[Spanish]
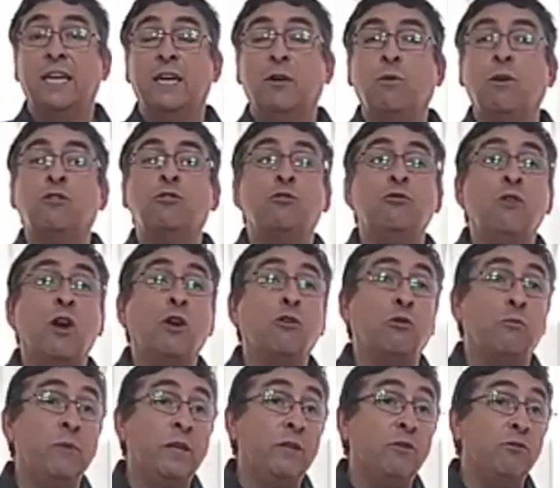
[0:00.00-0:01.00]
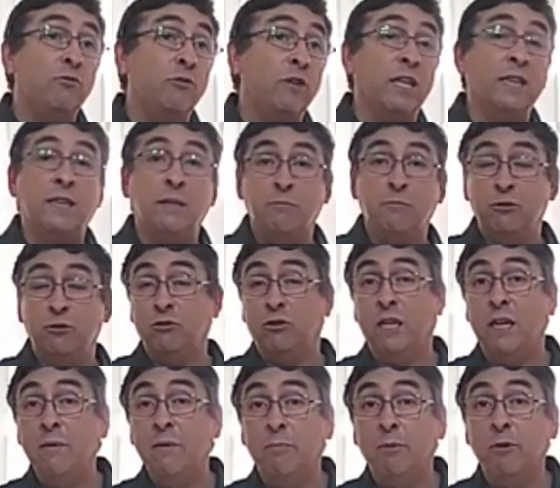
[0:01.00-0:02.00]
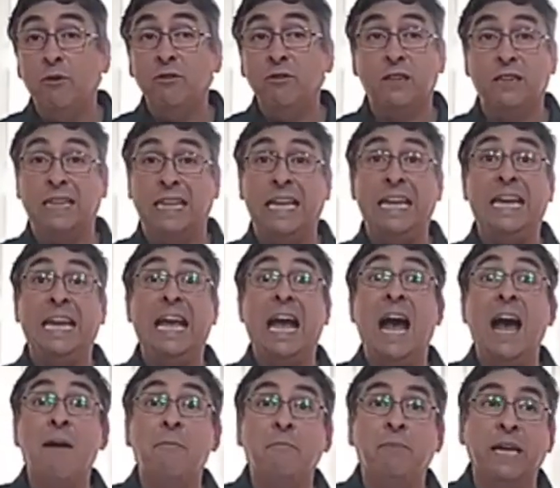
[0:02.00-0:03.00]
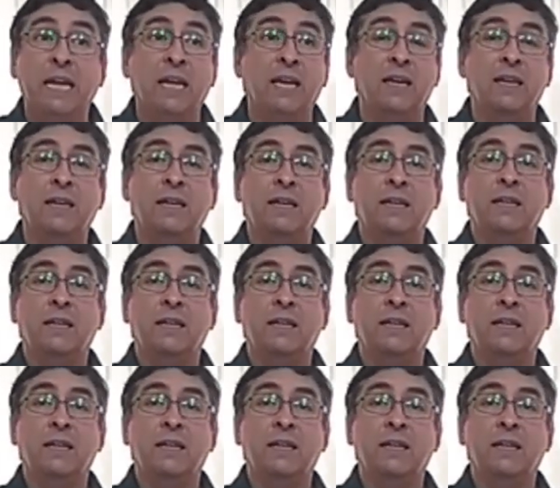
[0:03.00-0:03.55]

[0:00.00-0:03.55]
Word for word: Cuando no ha comido durante mucho tiempo, tiene hambre.